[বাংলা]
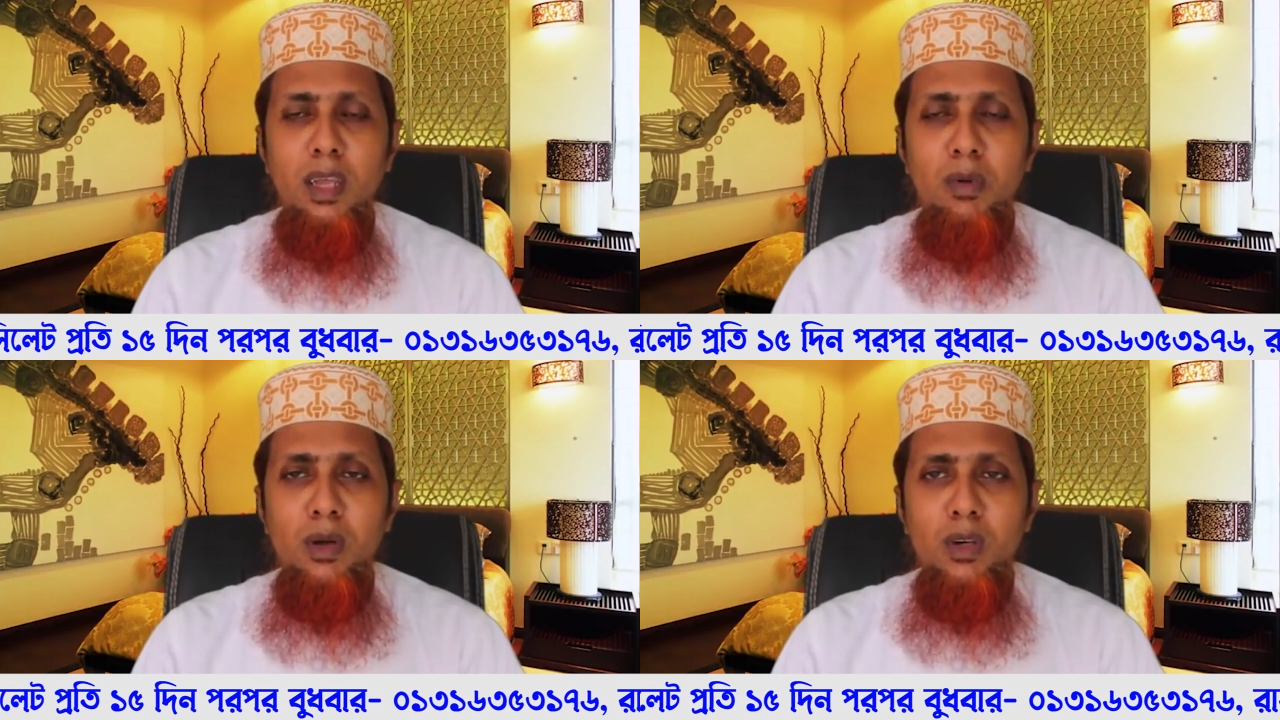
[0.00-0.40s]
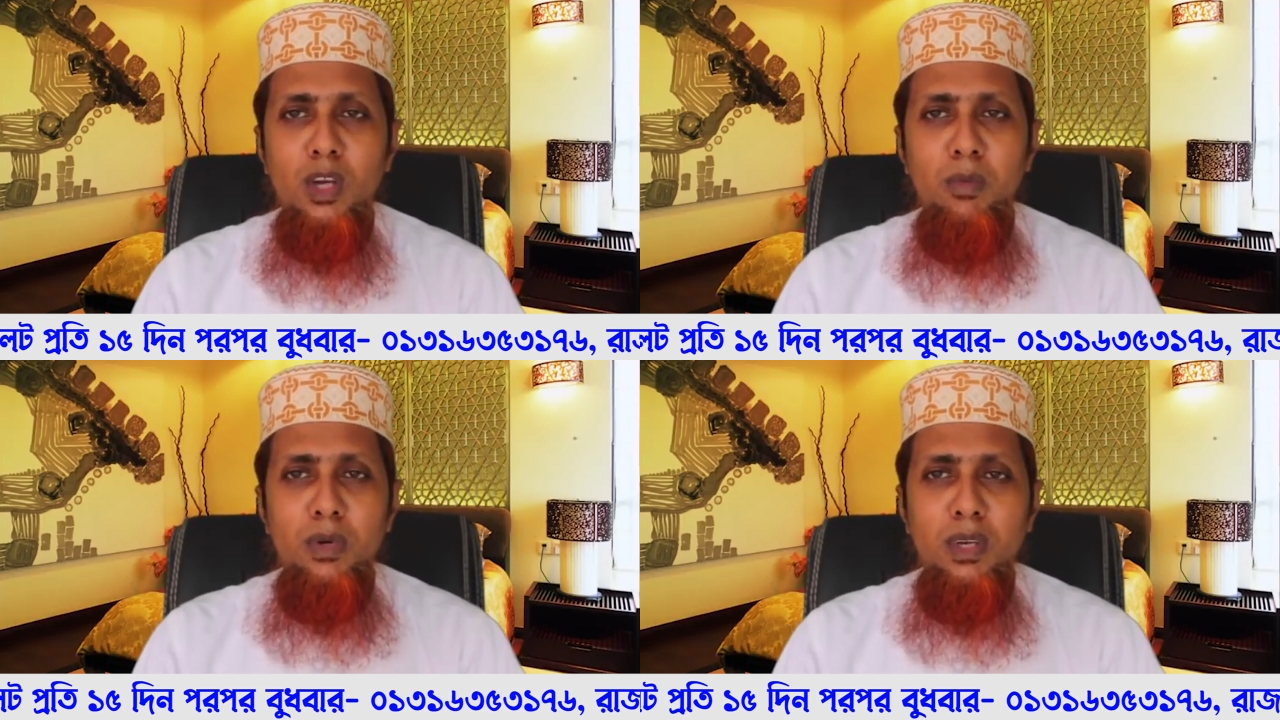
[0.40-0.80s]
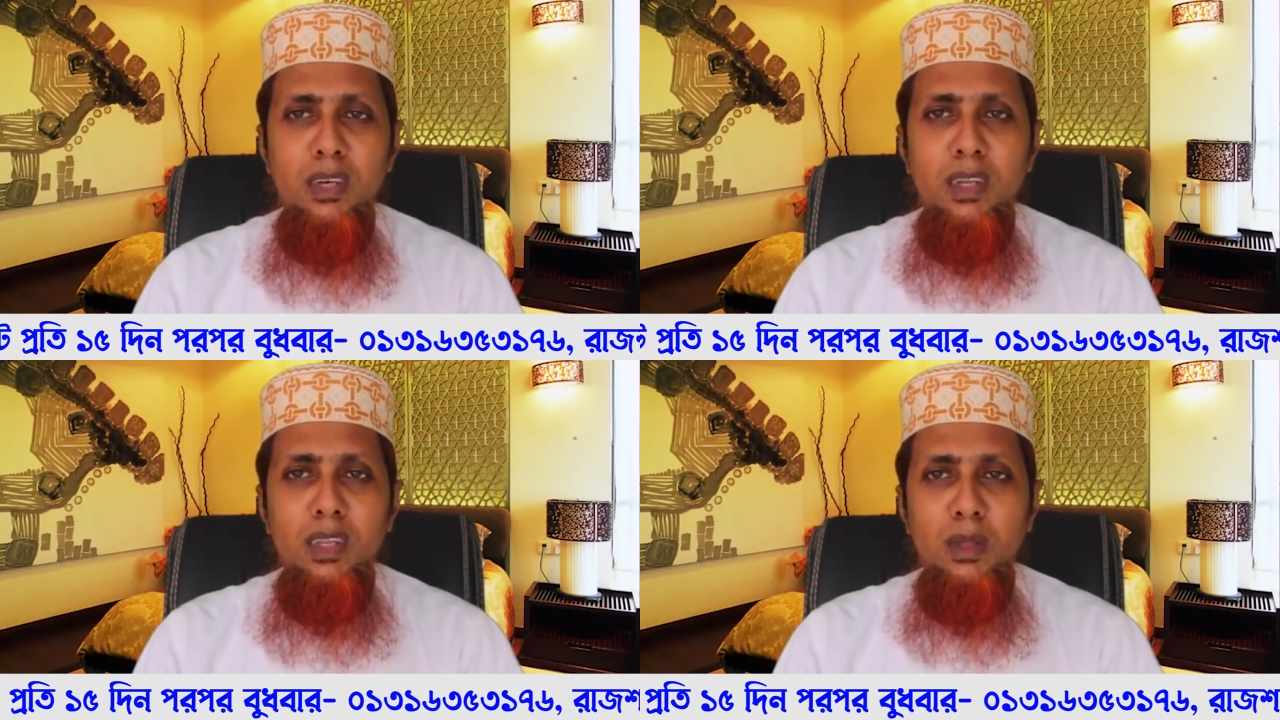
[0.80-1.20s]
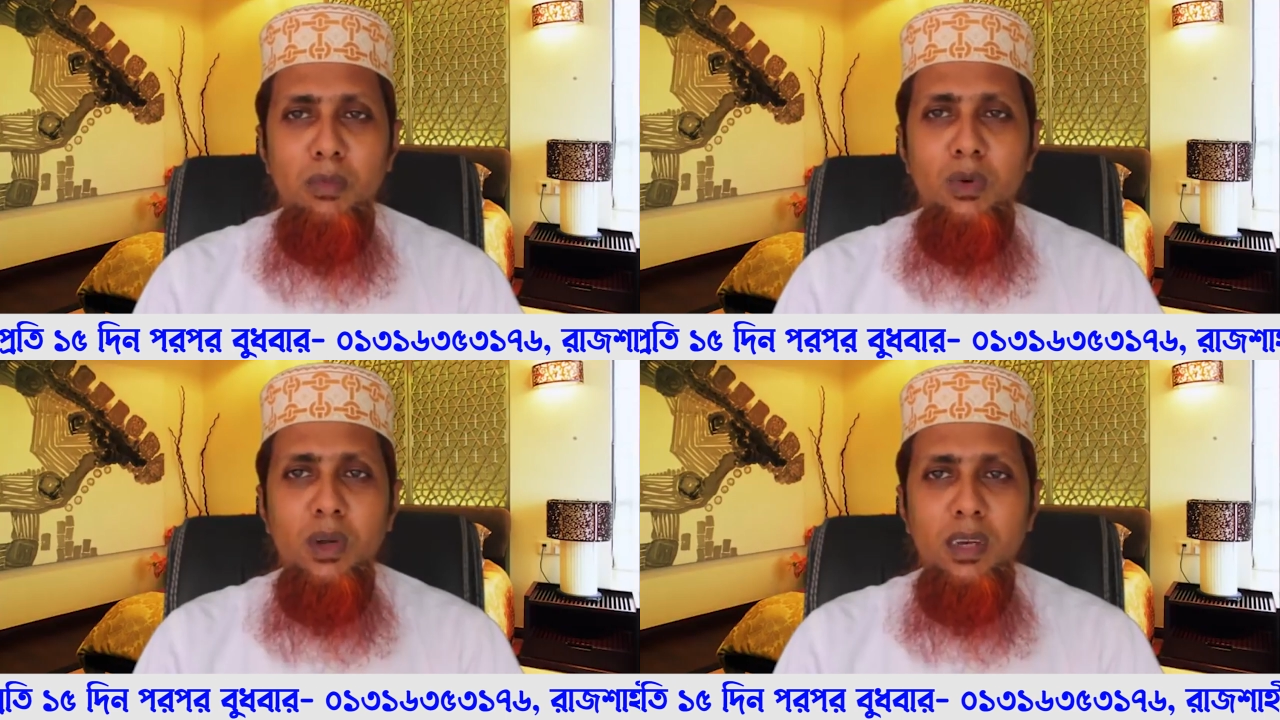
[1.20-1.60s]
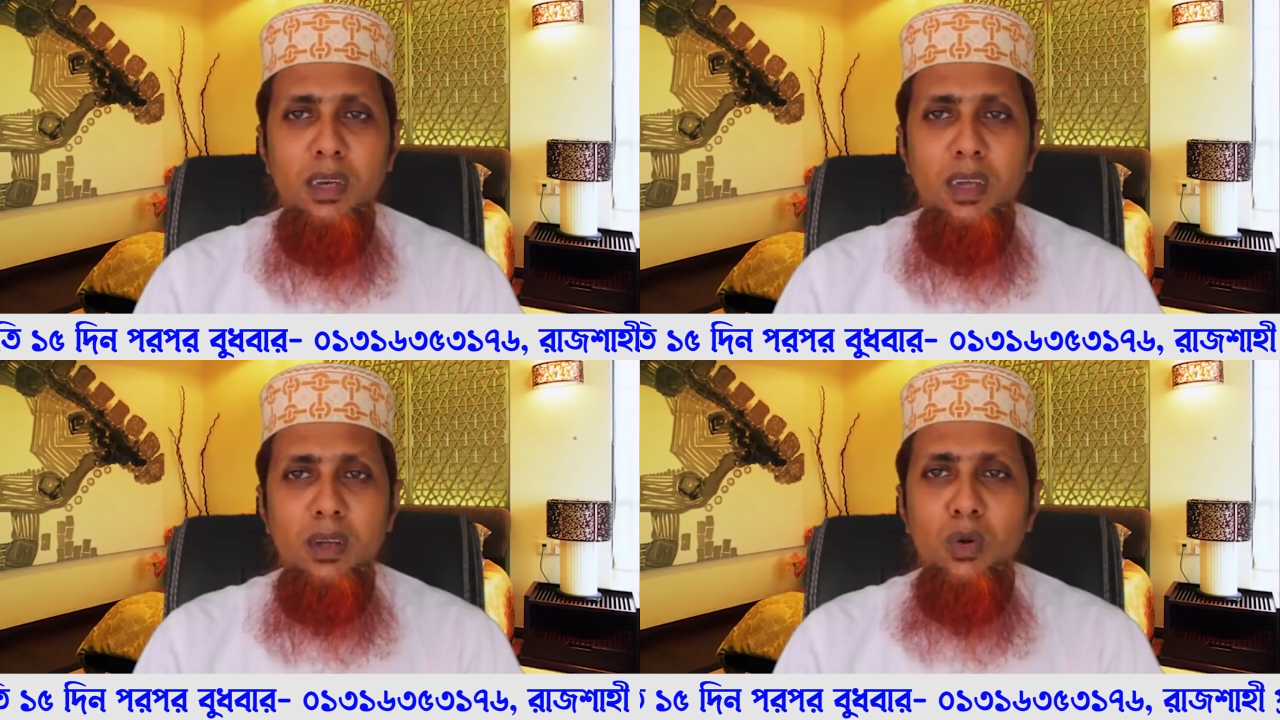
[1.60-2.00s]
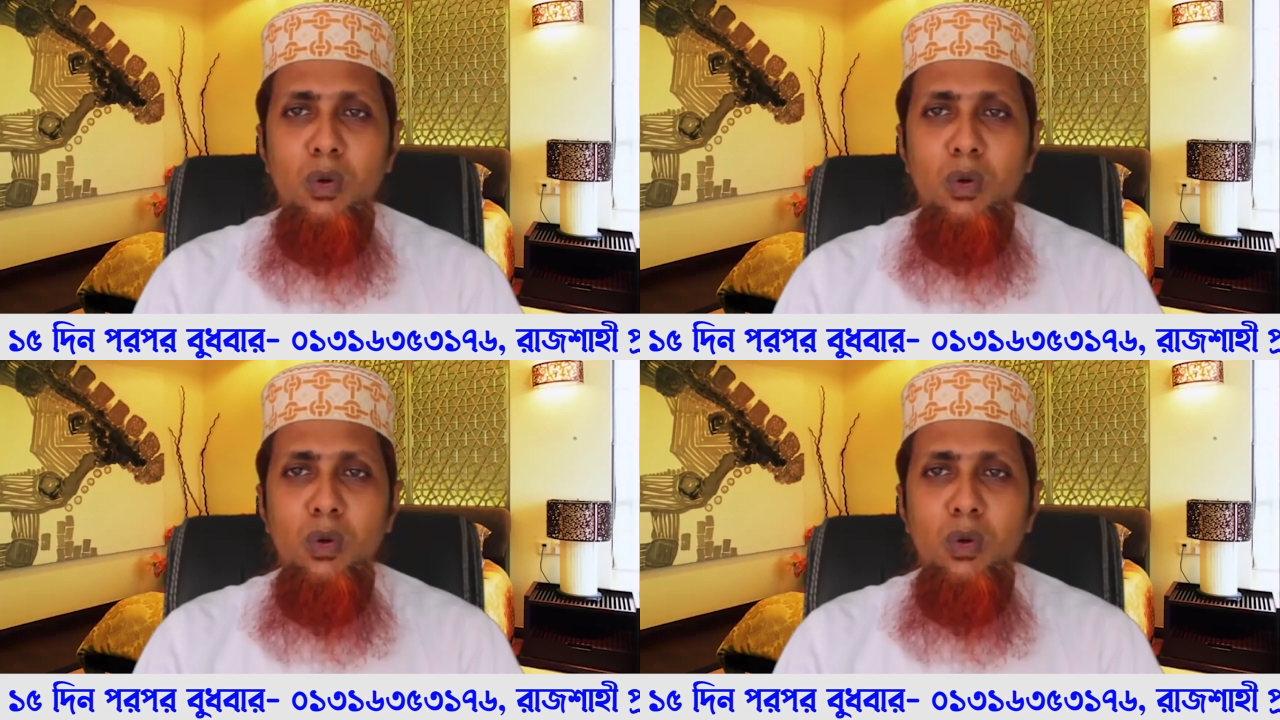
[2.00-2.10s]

এবং সবশেষে দেব একটা